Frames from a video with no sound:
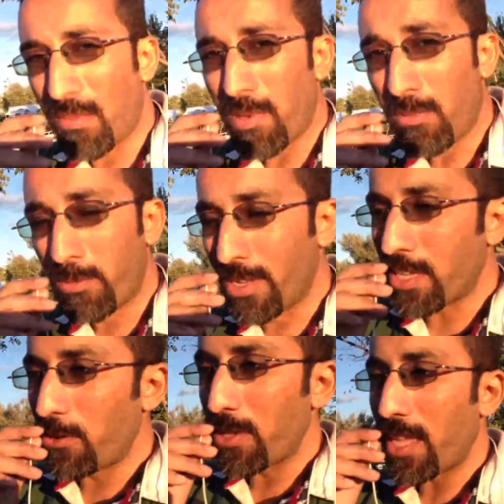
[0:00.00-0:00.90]
अमूमन
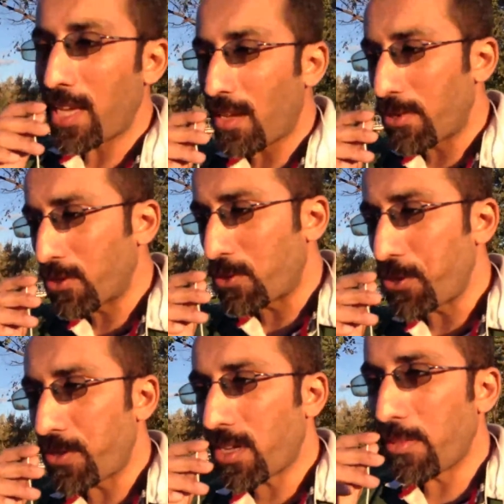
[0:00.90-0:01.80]
ये होता है कि आप लोग सोच
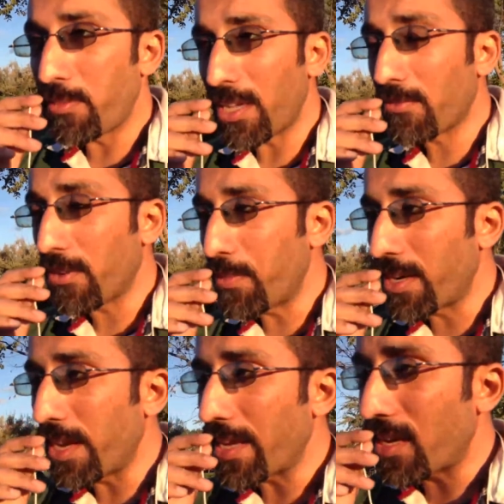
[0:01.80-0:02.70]
रहे होंगे कि मैं बड़े
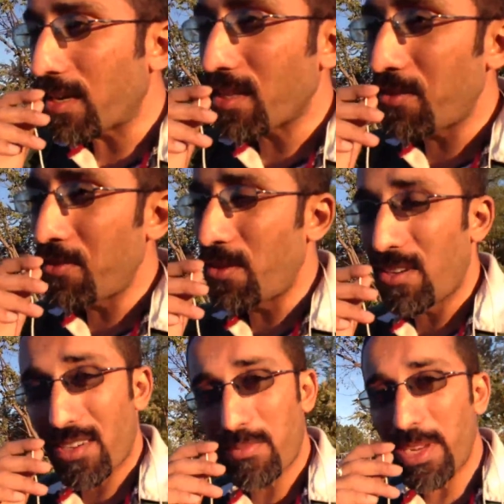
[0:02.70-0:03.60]
इक्विपमेंट लेकर आता हूँ
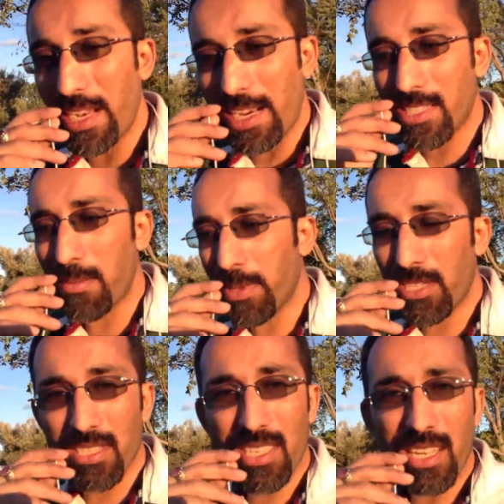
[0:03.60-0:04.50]
और अपने लैंड्स के
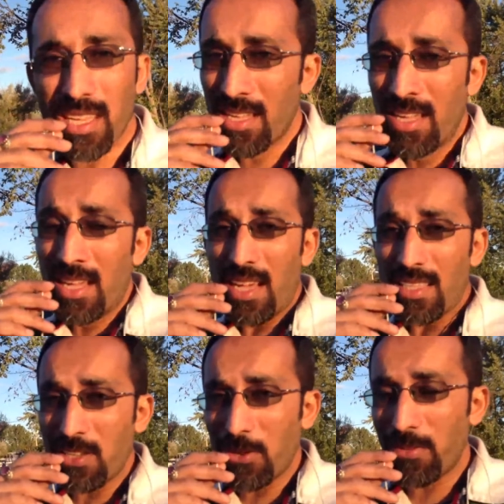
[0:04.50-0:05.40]
पिक्चर्स के लिए
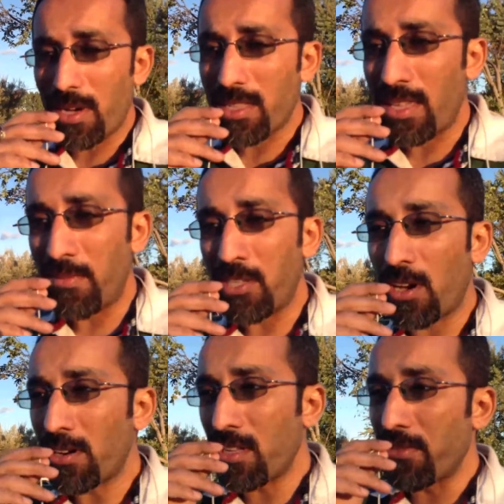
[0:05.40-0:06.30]
ऐसी कोई बात नहीं
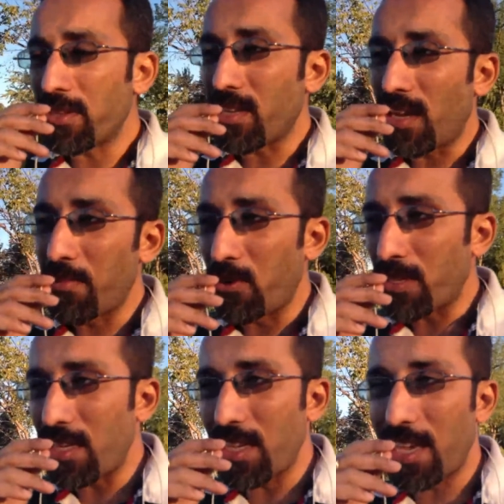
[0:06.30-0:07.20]
मेजॉरिटी ऑफ द टाइम
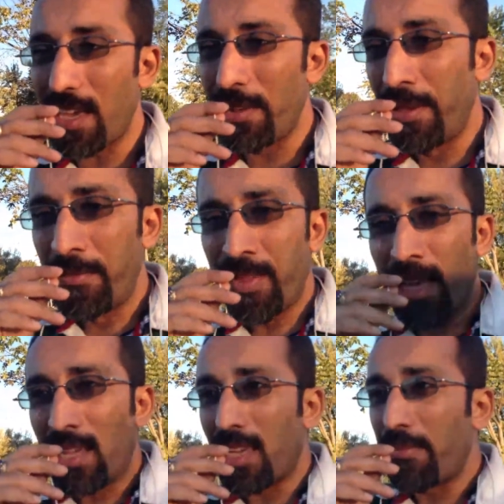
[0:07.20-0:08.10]
होता यह है
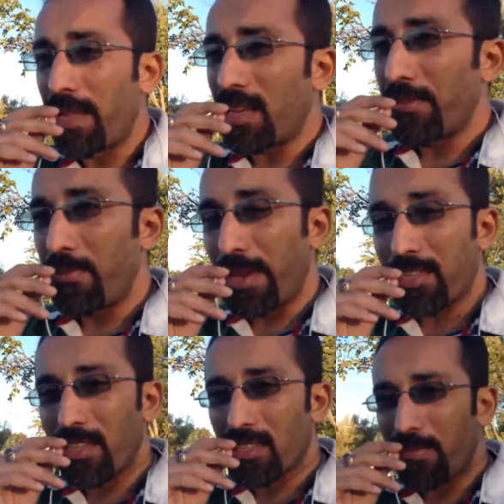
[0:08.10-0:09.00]
कि मेरी अपनी
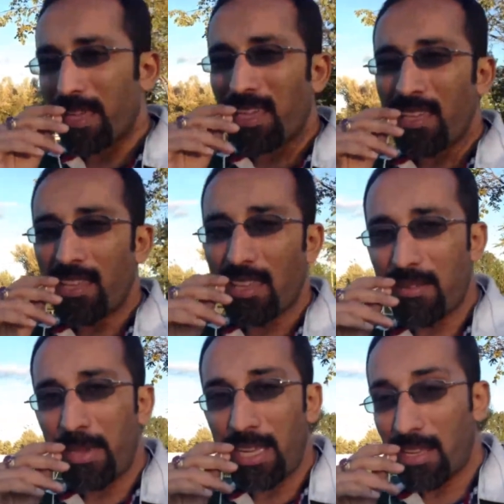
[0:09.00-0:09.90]
पिक्चर्स में
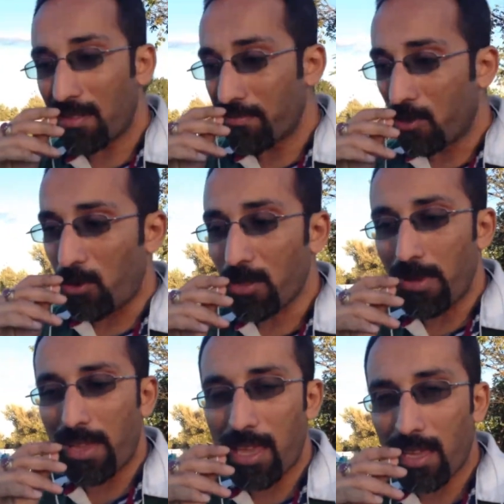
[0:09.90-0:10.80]
मेरे गोद
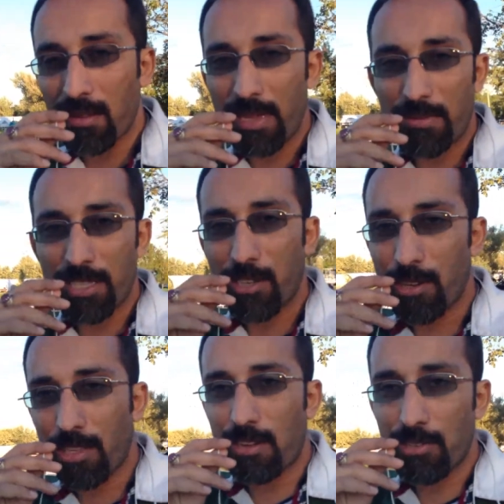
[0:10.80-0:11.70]
में एक मेरा बच्चा
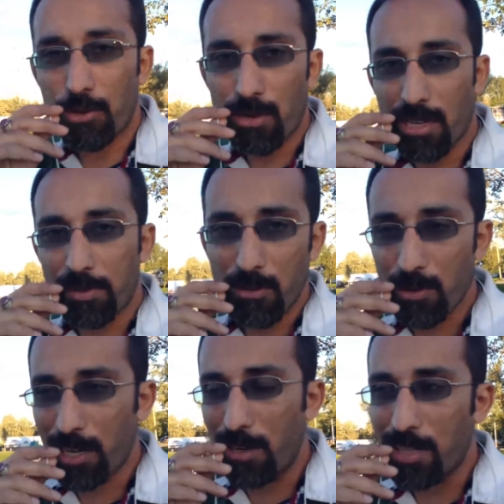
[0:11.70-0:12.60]
होता है और शोल्डर पर
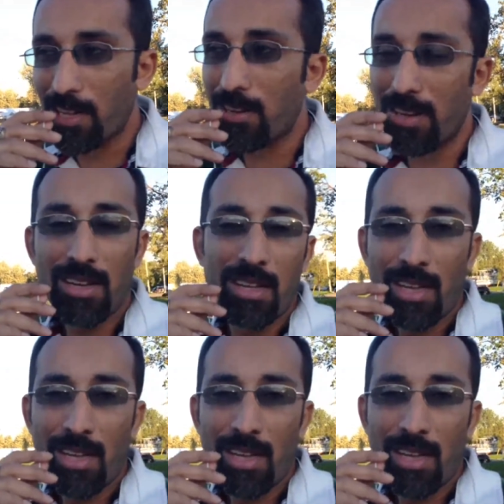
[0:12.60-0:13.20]
दूसरा होता है और